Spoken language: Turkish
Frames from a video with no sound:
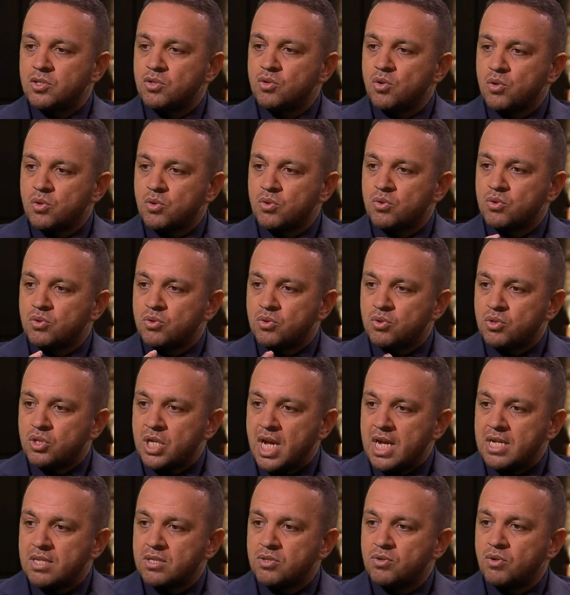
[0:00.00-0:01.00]
çok
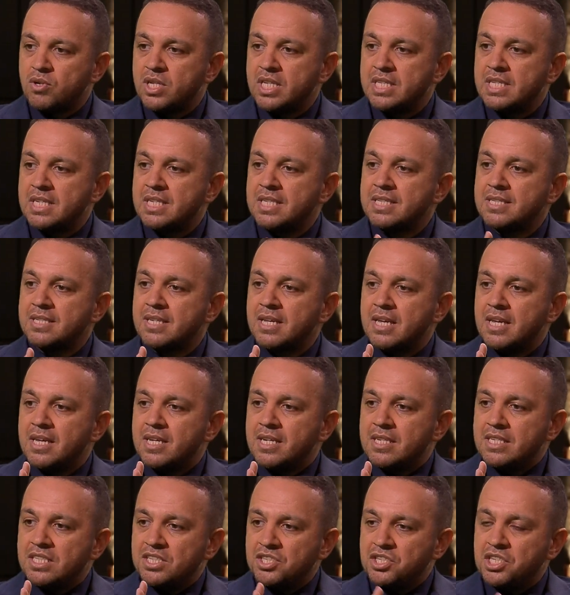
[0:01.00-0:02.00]
güzel söylediniz.
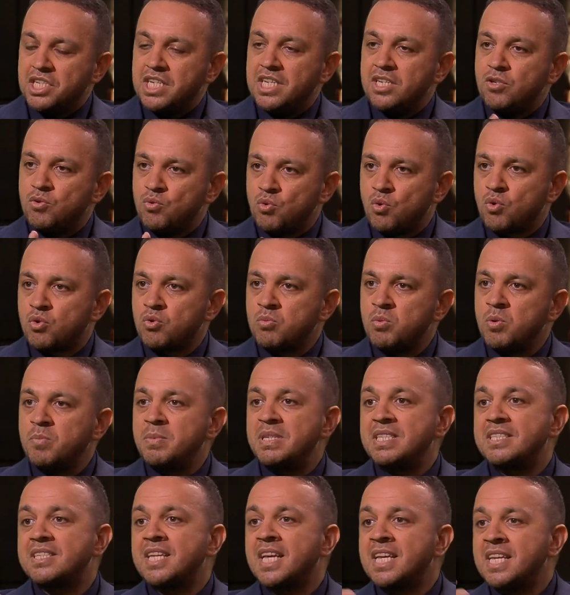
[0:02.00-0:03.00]
Şiir yorumu
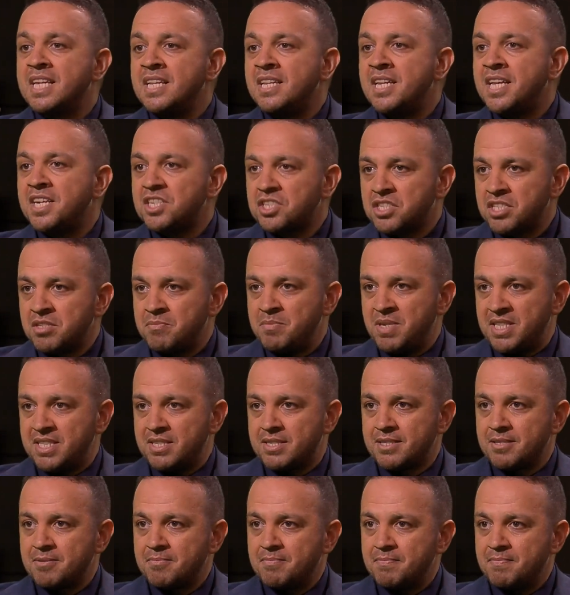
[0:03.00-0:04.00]
bir
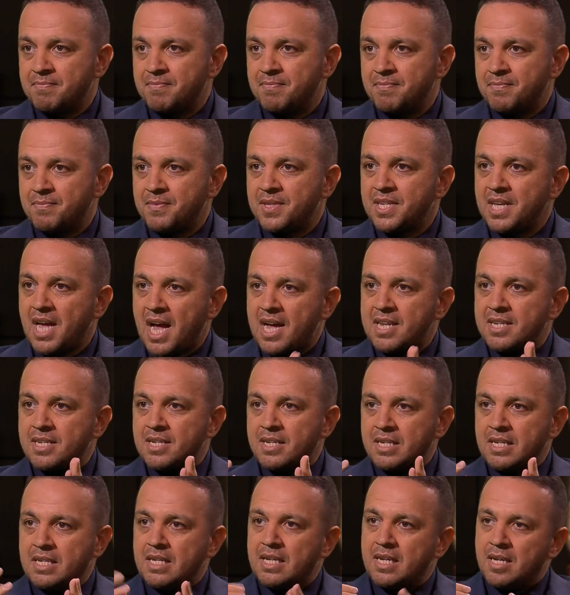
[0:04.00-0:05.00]
zenginleştirmedir. Yani
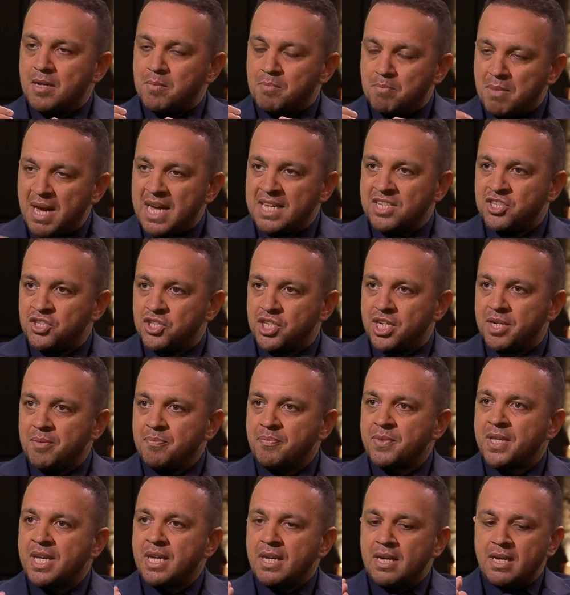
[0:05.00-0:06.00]
bence
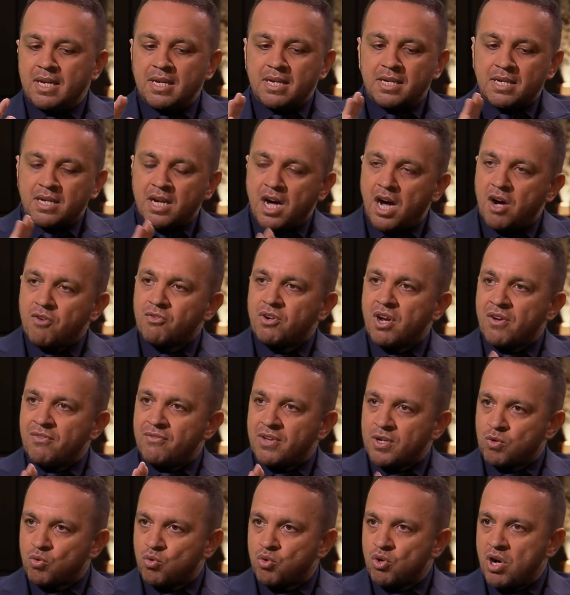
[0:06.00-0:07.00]
kavram
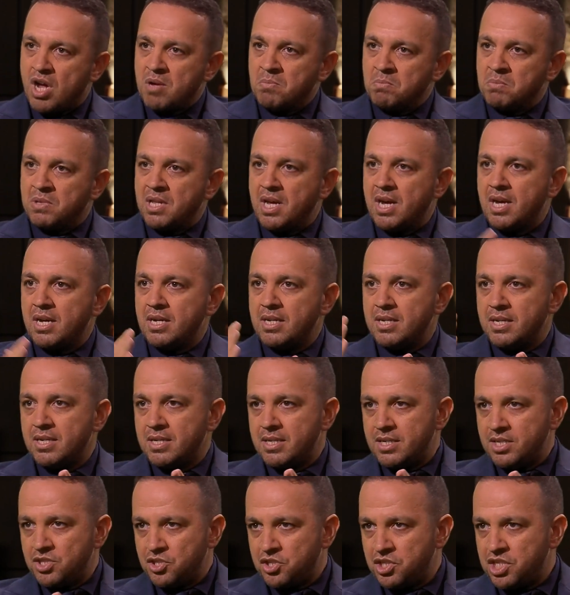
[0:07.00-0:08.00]
ve kuramla
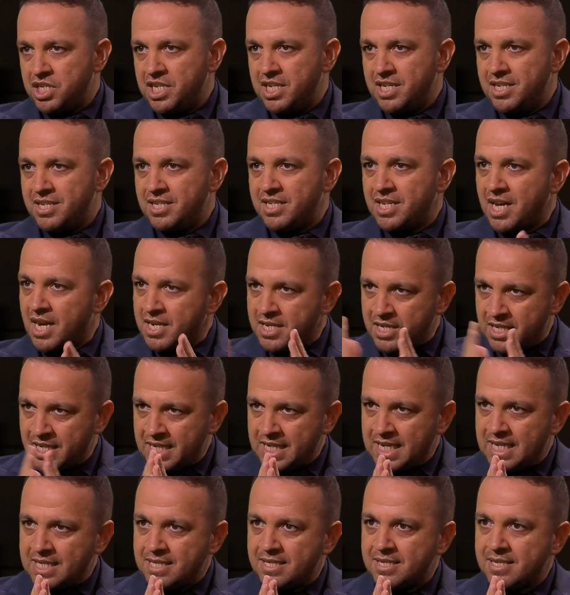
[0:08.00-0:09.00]
şiiri yan yana
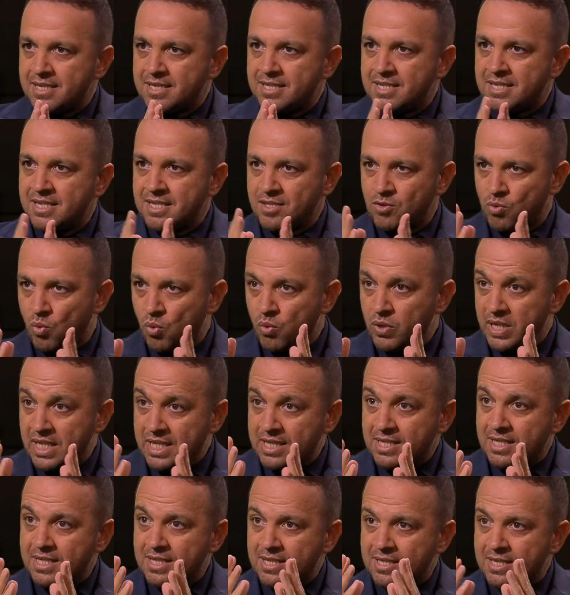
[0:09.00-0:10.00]
getirirsiniz. O
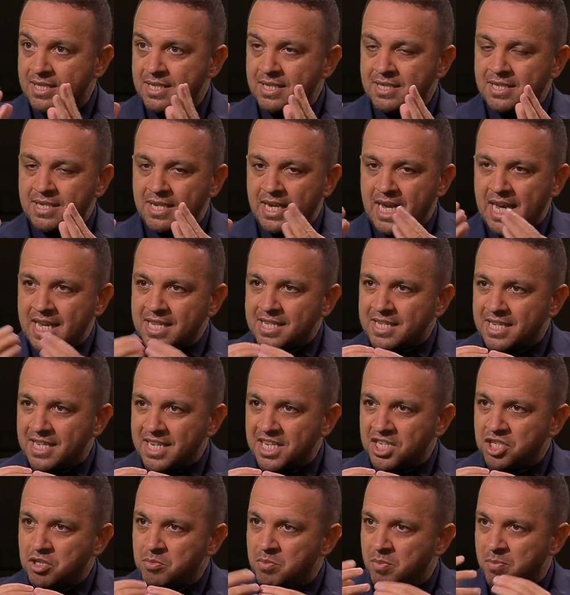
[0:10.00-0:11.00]
ikisinin
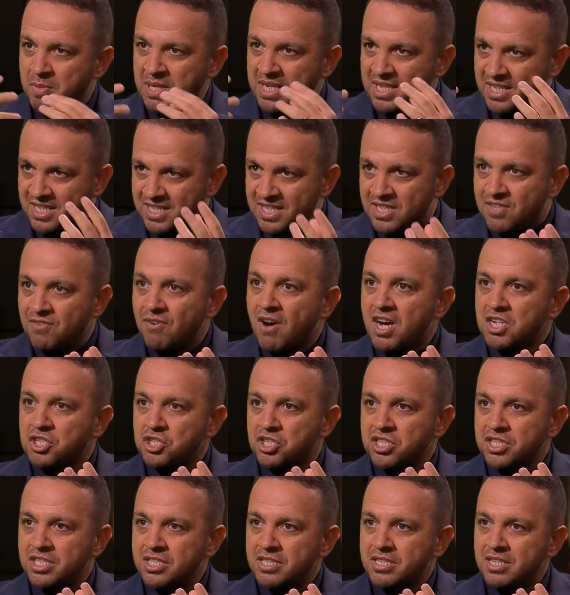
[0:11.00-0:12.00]
etkileşimi bir
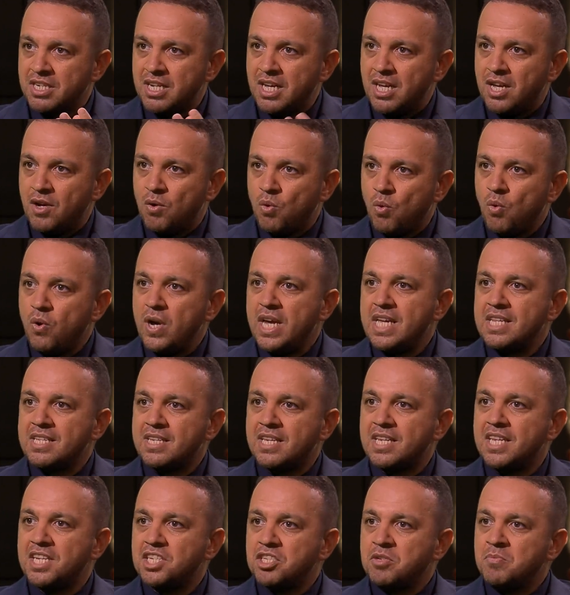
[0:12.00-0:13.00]
izdivaçtır. O
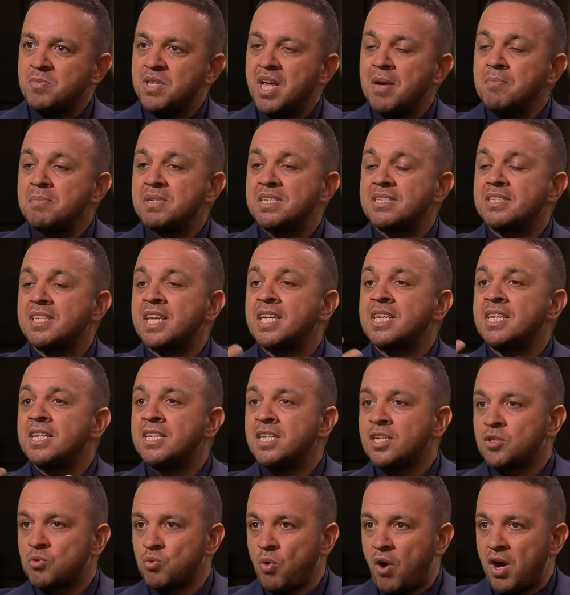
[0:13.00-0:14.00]
etkileşimden bir
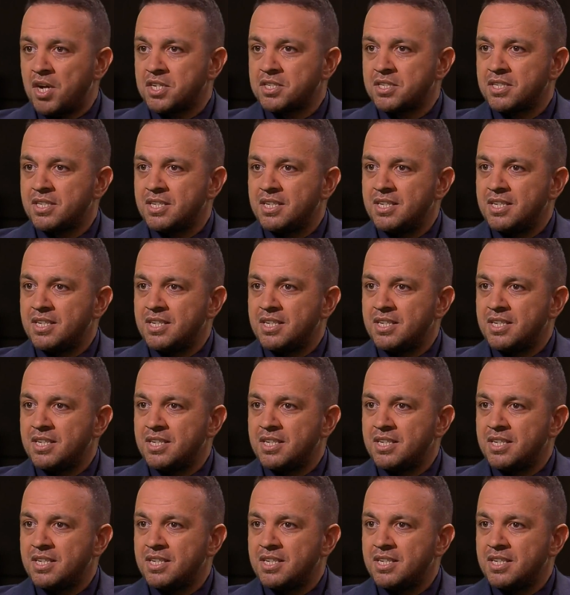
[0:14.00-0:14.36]
zenginlik doğar.